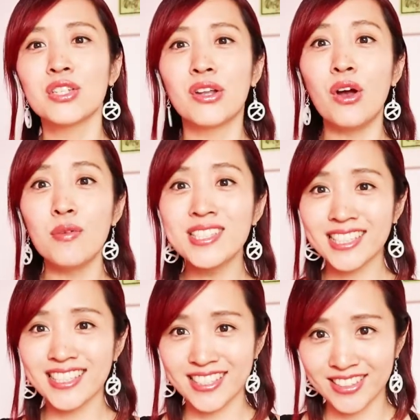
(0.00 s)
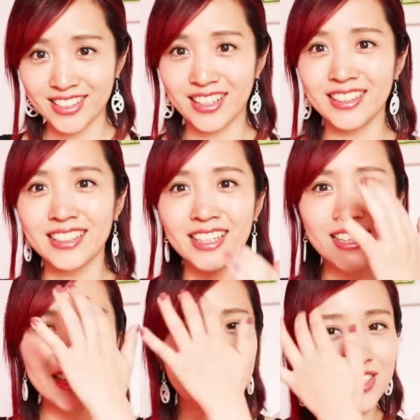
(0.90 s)
それを見せた瞬間、
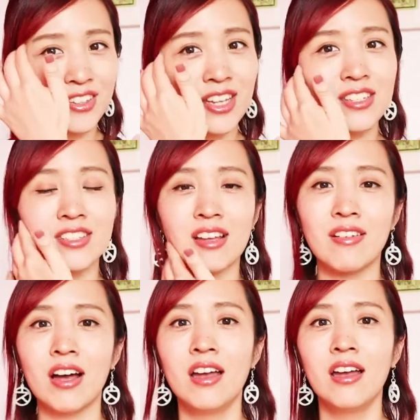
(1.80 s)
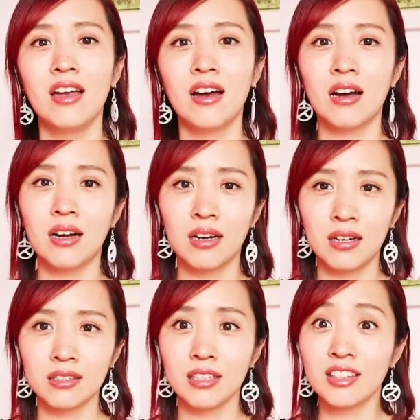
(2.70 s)
イタリア人のネイリストさんは、
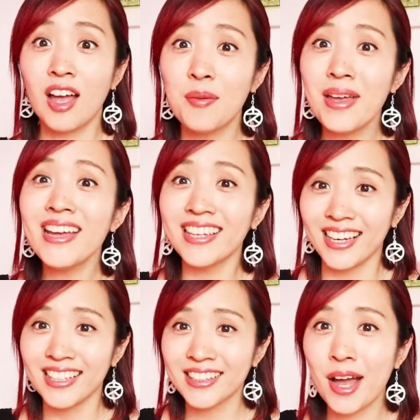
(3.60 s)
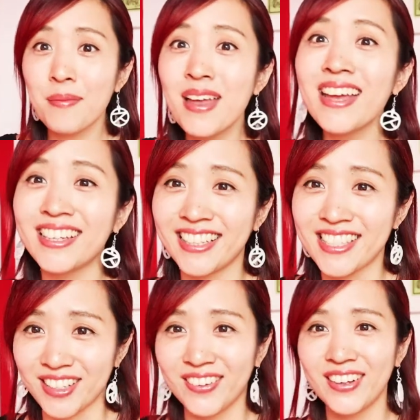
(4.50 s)
はぁ、ため息で
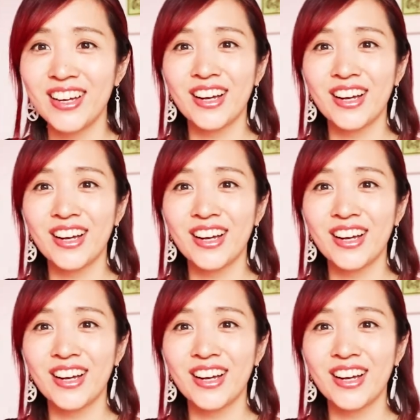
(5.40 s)
すよ。